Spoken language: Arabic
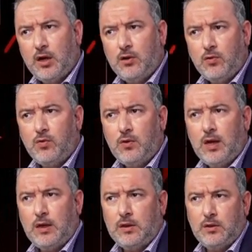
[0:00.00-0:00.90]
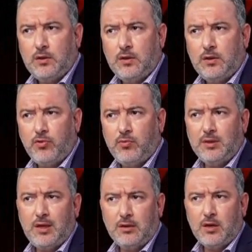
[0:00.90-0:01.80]
الاولى آه،
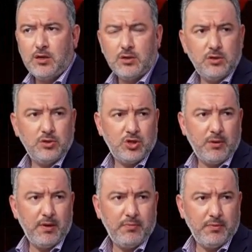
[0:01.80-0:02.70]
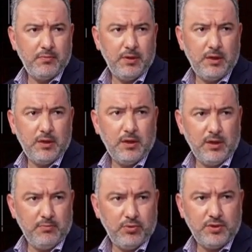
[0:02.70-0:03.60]
نظمتها دار الشباب
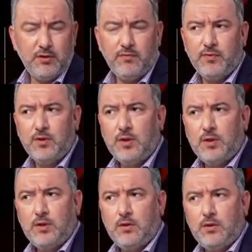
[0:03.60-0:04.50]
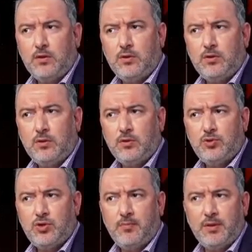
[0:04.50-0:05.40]
بعين بوسيف آه،
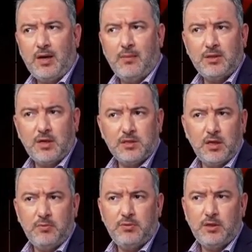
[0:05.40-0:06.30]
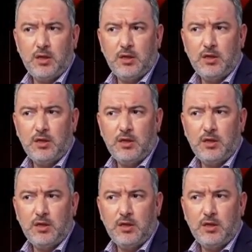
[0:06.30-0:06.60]
جابت مدرسه ابتدائيه